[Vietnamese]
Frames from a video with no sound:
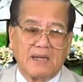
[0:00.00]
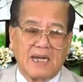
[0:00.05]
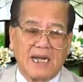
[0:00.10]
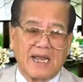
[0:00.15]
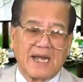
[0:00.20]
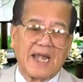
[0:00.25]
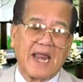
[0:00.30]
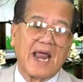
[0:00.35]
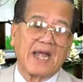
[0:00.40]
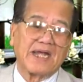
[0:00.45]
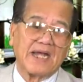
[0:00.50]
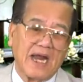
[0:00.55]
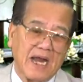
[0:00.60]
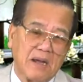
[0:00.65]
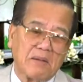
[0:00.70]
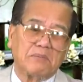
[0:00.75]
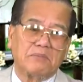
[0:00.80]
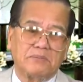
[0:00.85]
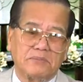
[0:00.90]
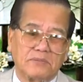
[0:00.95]
là đàn em,
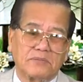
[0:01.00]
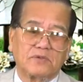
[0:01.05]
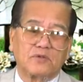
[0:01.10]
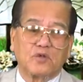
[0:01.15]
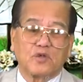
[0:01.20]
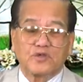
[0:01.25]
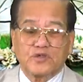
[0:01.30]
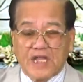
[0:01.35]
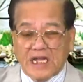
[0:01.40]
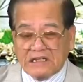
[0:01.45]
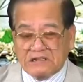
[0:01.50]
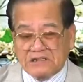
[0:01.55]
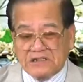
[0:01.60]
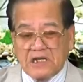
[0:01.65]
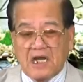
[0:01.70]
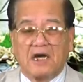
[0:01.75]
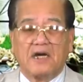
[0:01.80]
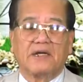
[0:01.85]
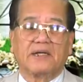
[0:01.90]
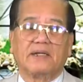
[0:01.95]
nó tách
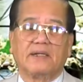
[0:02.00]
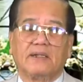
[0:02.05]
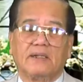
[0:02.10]
rời,